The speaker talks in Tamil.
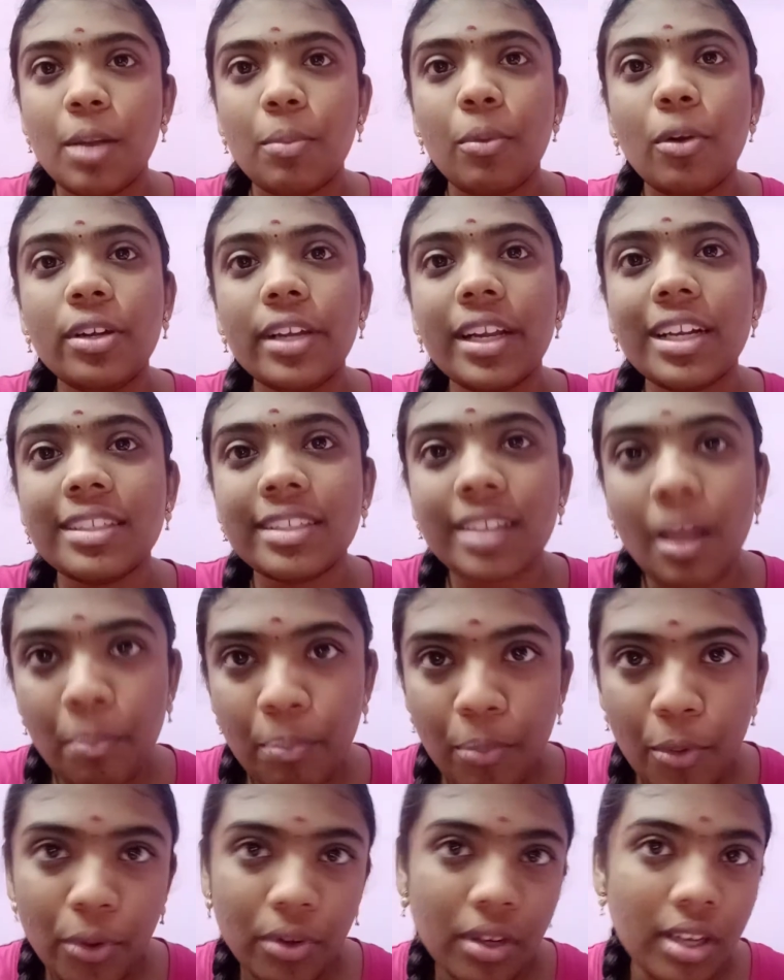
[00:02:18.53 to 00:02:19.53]
பொலிட்டிக்கல்
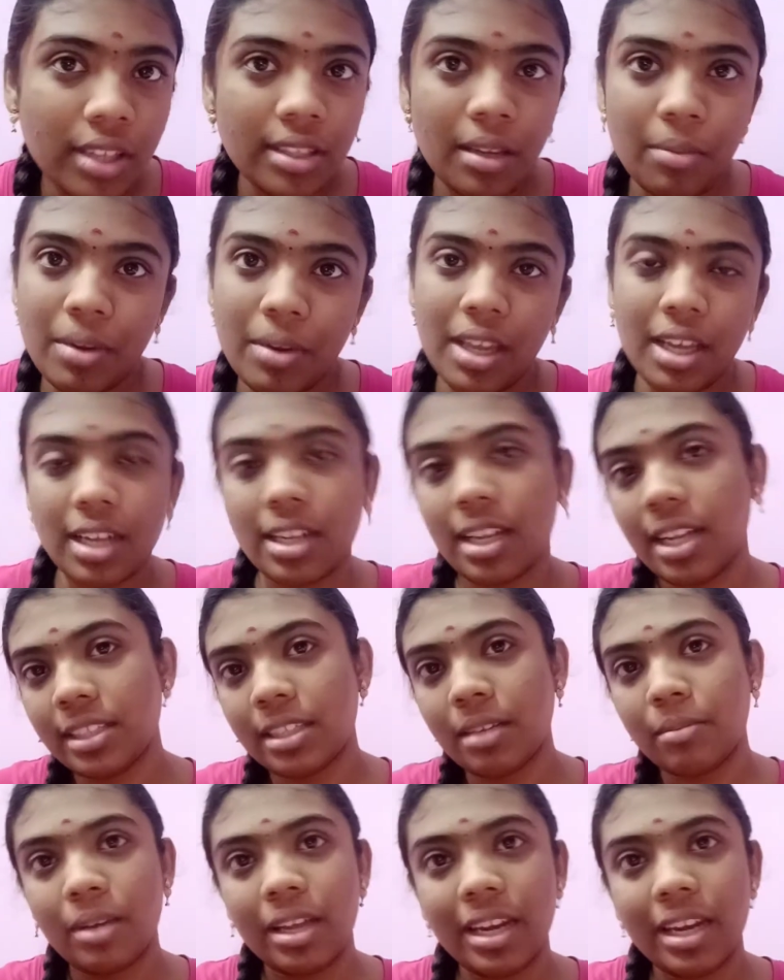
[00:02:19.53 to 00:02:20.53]
சப்போர்ட்னஸ் அப்படிங்கிறது
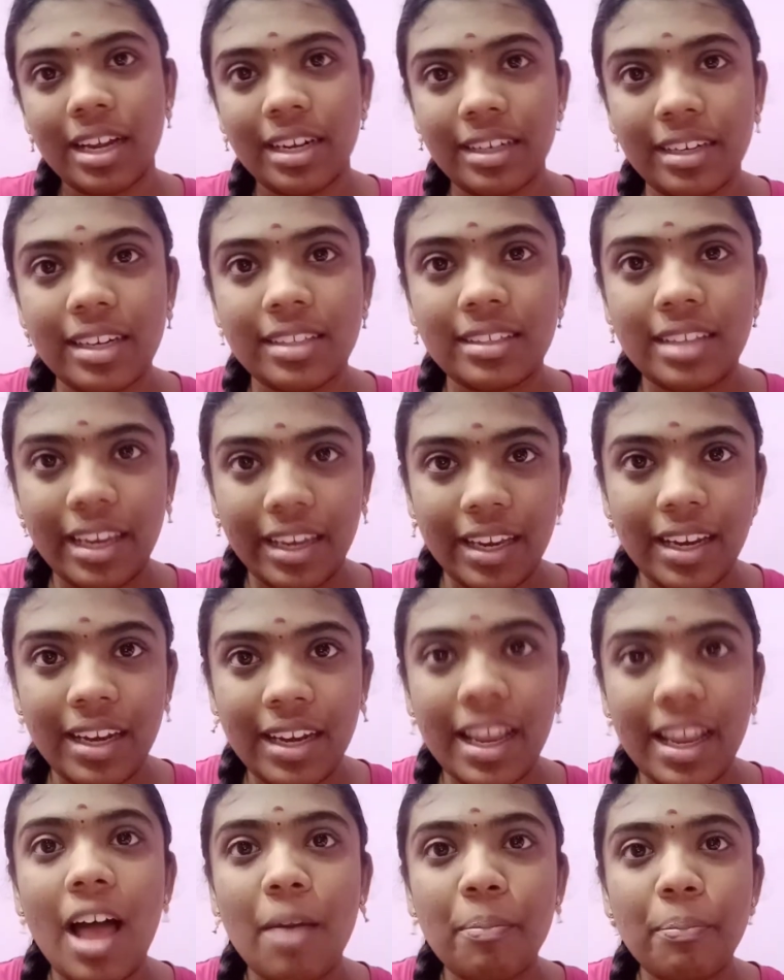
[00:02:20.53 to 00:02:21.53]
அந்த மாதிரி கண்ட்ரீஸில்
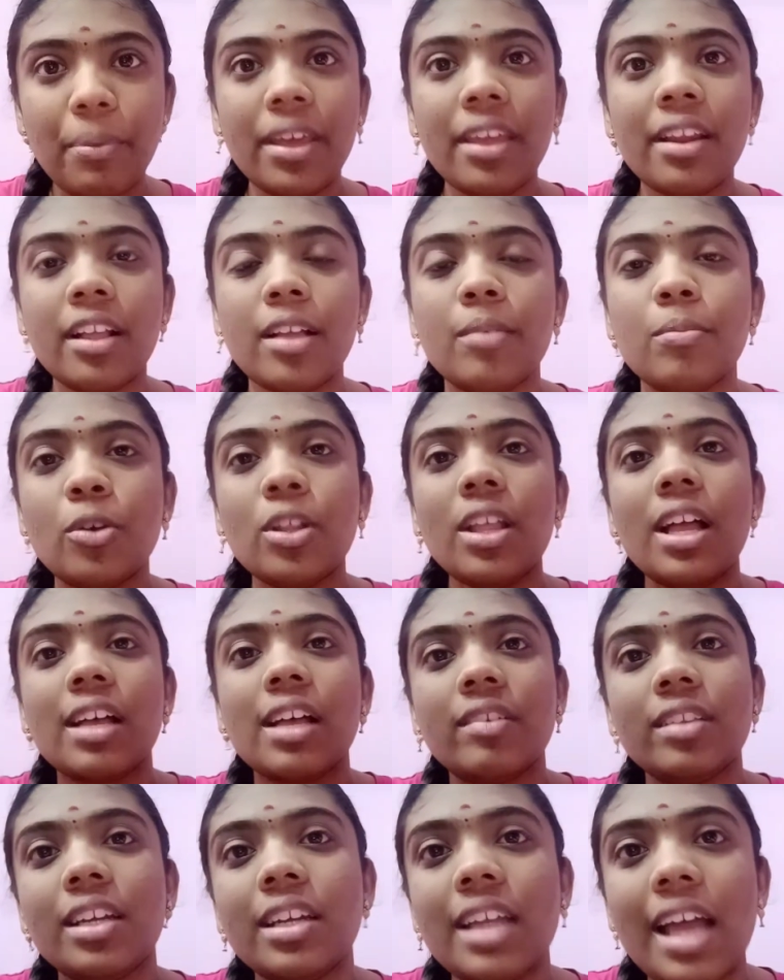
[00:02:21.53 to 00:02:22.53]
இல்லை அப்படி போது அங்கே
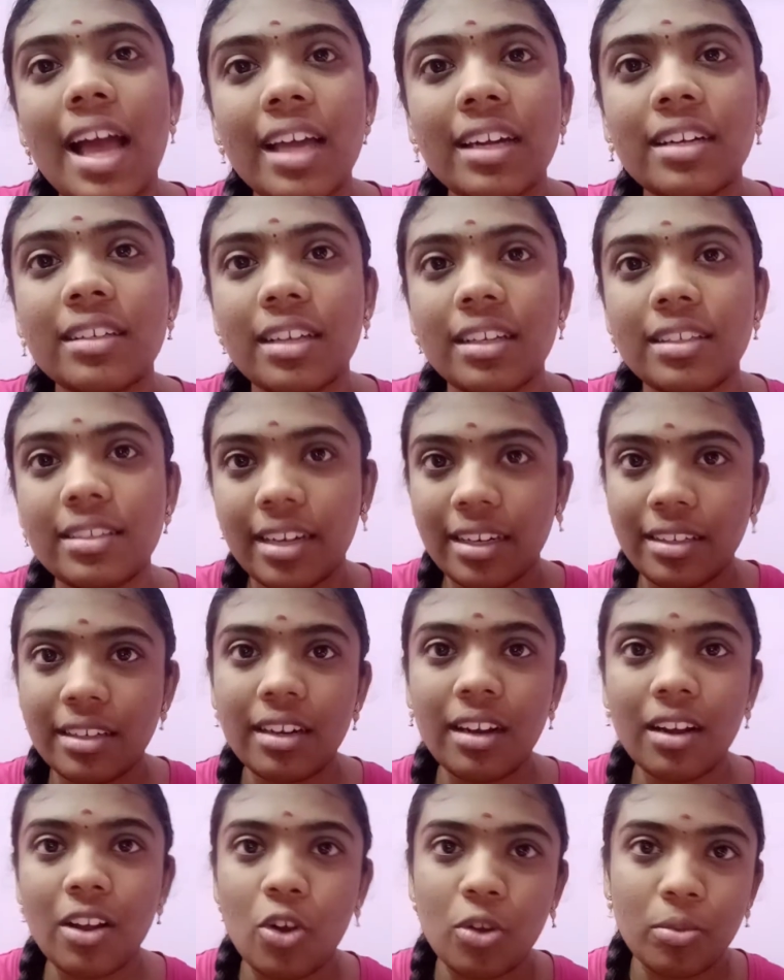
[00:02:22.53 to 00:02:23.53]
வந்து டேரெக்டாக
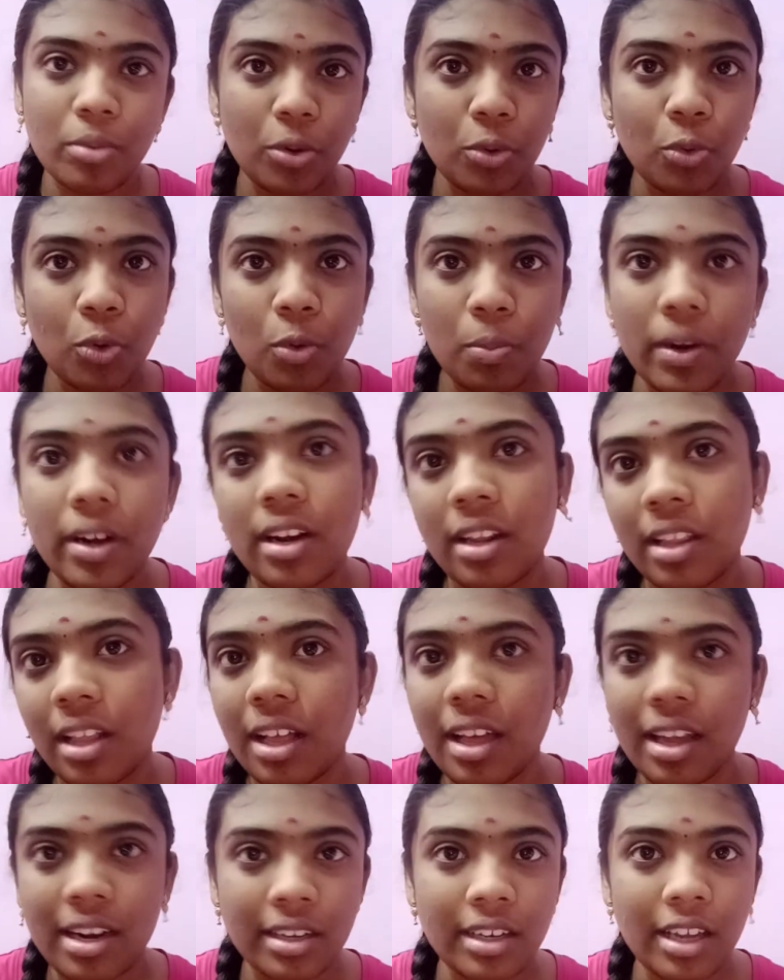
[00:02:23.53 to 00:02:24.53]
சென்ட்ரல் கவர்மெண்ட் ரூல் பண்ணுறது
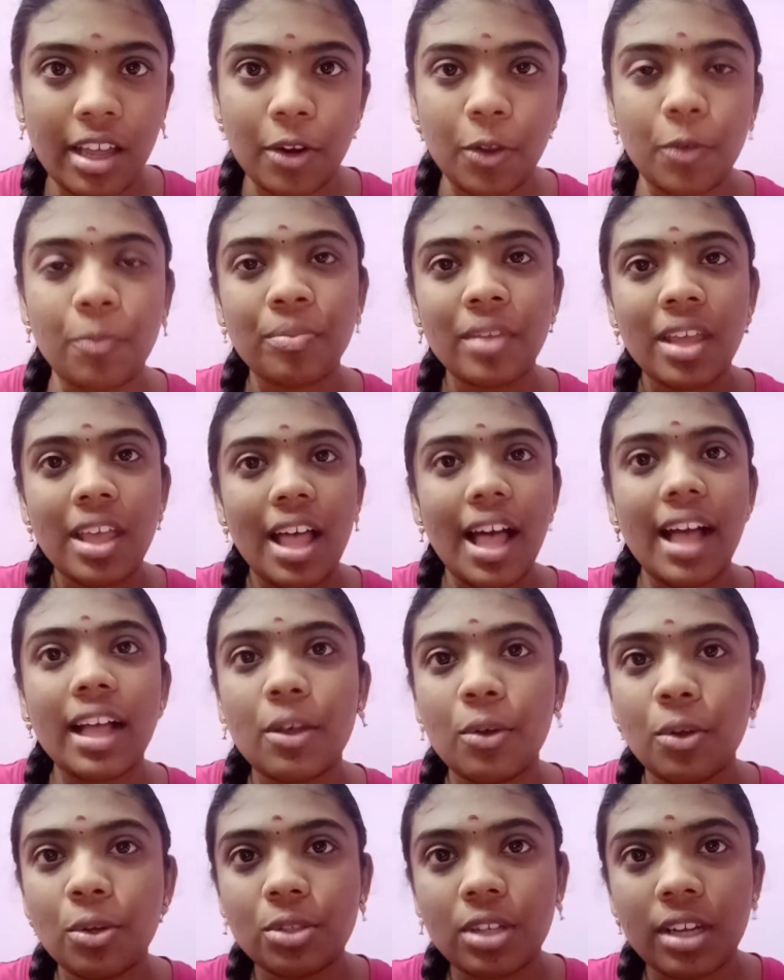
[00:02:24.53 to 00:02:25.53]
தான் கரெக்டாக இருக்கும் அங்கே
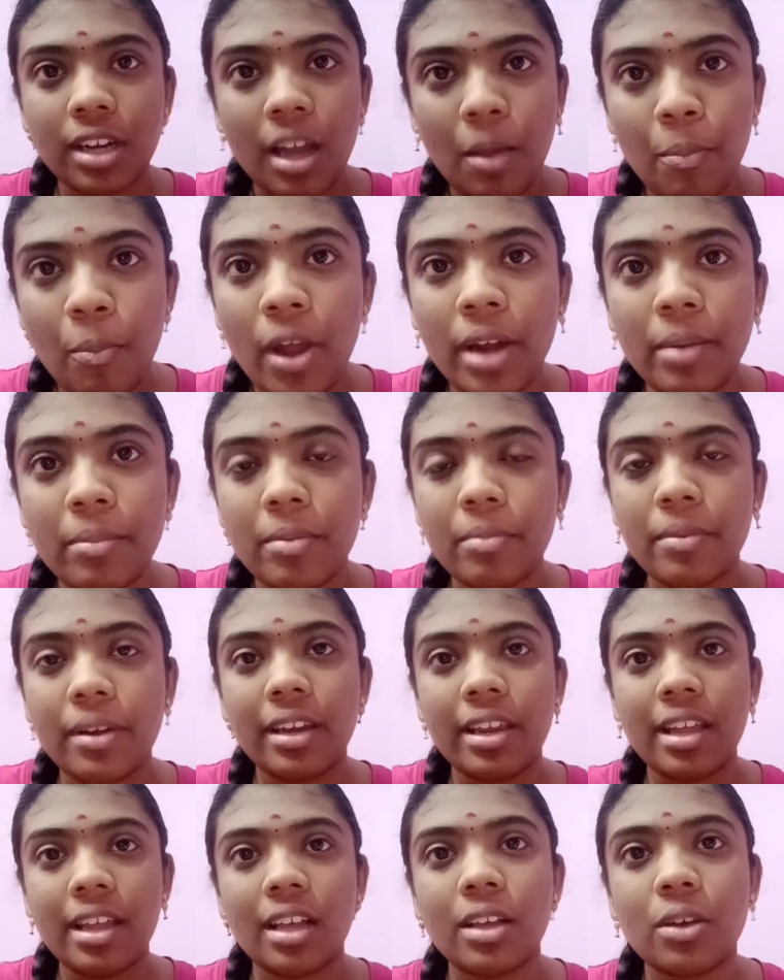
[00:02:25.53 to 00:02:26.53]
ஒருத்தங்களை அப்பாயின்மெண்ட்
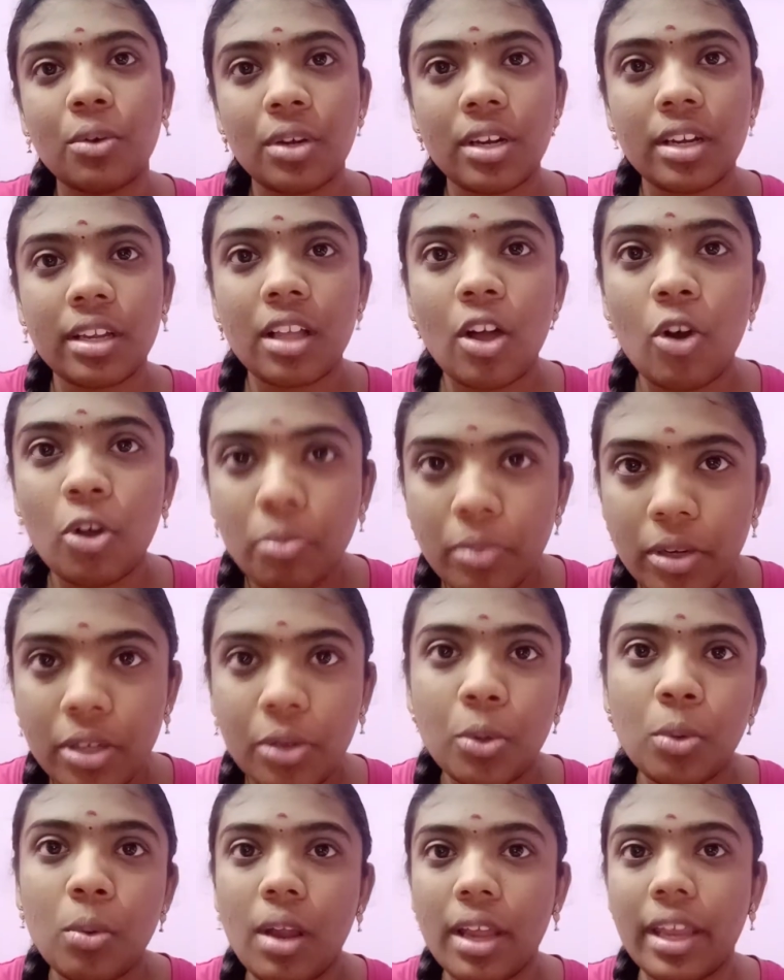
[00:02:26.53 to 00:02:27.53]
பண்ணி அங்கே ஒரு கவர்மெண்ட்
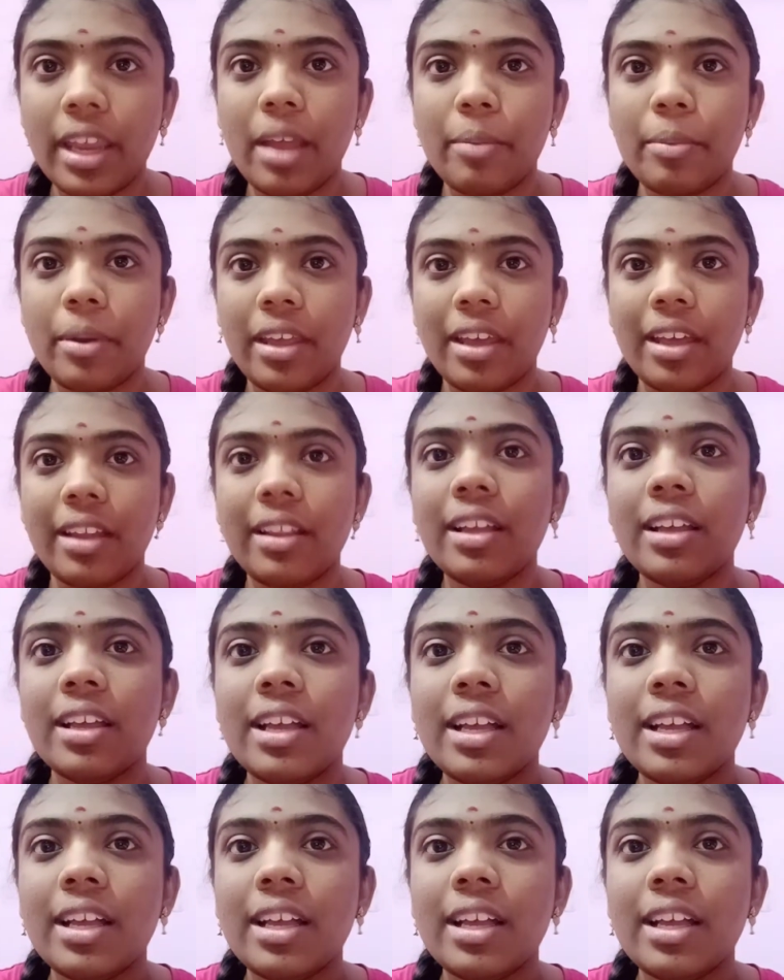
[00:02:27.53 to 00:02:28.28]
உருவாக்கி அப்படிங்கிறது